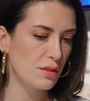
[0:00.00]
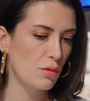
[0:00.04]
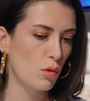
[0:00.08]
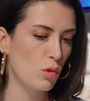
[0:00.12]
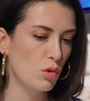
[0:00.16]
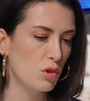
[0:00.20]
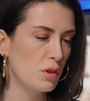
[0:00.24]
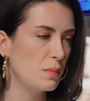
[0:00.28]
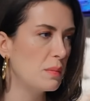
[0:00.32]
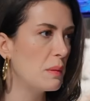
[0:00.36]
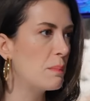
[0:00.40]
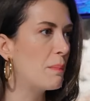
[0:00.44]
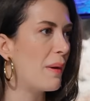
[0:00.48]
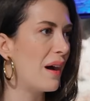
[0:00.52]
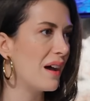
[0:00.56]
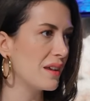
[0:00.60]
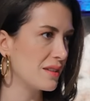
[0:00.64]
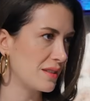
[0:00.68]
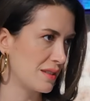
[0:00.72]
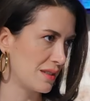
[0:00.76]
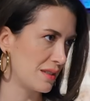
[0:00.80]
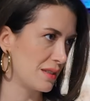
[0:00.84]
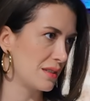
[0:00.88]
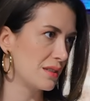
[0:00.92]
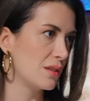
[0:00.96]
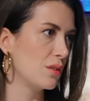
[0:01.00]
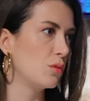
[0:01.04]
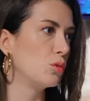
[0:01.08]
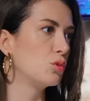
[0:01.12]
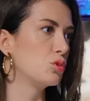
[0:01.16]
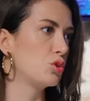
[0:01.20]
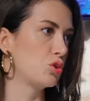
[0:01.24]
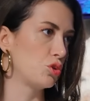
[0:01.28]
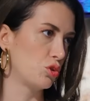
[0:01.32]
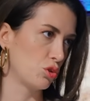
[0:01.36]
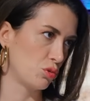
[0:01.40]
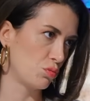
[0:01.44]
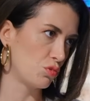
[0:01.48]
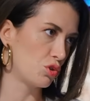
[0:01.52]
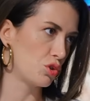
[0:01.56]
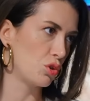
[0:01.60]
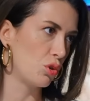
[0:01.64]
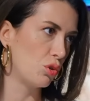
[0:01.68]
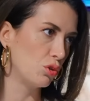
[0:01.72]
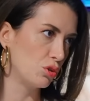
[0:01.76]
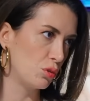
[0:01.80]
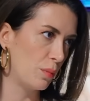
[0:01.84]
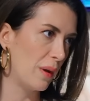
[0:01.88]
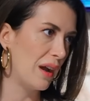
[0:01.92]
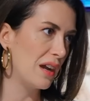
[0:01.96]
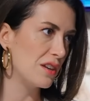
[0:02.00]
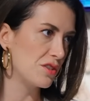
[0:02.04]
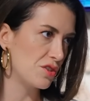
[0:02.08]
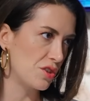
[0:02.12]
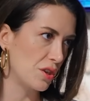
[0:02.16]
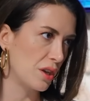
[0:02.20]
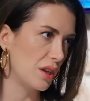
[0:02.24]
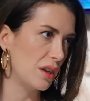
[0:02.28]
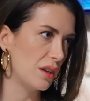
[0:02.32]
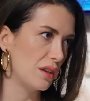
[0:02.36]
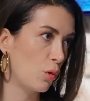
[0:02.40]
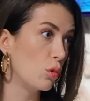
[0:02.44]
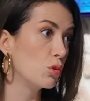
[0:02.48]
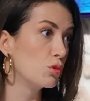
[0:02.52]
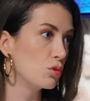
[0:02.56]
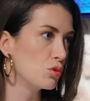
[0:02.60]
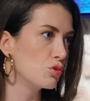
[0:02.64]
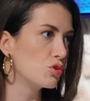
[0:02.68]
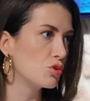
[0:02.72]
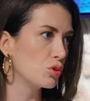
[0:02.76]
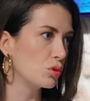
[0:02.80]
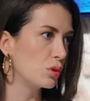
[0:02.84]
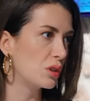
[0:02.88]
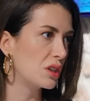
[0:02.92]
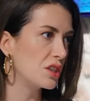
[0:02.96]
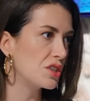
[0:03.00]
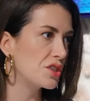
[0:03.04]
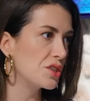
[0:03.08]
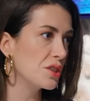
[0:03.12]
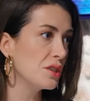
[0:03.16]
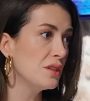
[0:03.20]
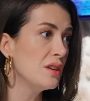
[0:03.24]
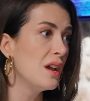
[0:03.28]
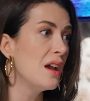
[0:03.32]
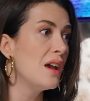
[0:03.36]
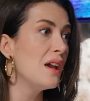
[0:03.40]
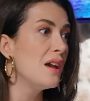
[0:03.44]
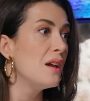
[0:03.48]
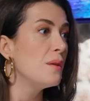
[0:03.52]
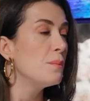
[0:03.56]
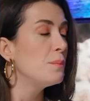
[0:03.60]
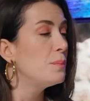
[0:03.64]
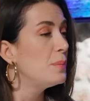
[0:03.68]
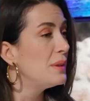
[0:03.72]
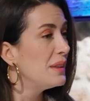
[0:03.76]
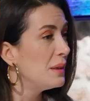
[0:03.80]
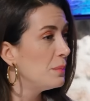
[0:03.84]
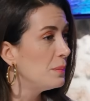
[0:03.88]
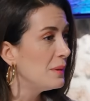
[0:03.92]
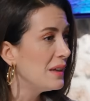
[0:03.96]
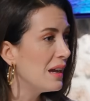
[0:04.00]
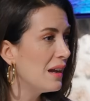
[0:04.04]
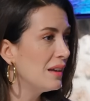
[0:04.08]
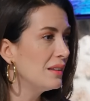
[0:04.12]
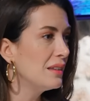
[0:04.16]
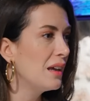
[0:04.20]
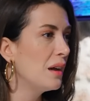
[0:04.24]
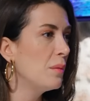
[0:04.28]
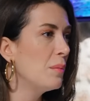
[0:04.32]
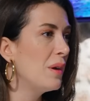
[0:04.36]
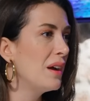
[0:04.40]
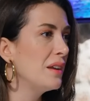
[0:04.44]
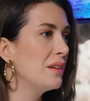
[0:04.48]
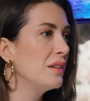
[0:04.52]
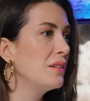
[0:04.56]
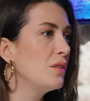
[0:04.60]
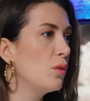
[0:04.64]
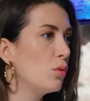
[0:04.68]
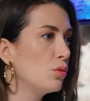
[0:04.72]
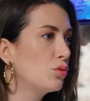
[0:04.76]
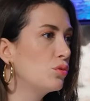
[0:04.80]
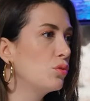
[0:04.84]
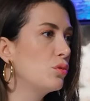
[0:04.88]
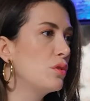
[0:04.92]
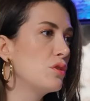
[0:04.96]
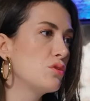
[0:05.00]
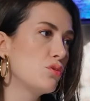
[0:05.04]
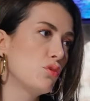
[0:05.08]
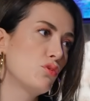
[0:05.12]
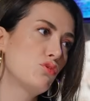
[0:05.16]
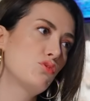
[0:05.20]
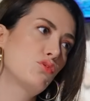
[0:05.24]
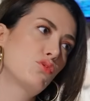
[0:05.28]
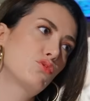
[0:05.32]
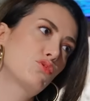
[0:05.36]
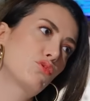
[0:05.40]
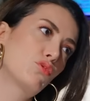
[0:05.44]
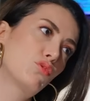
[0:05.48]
doğru bir baz oluşturmuş evet. oldu bence oyunculuk için. Bir de bir yandan ben hani ODTÜ'de sosyoloji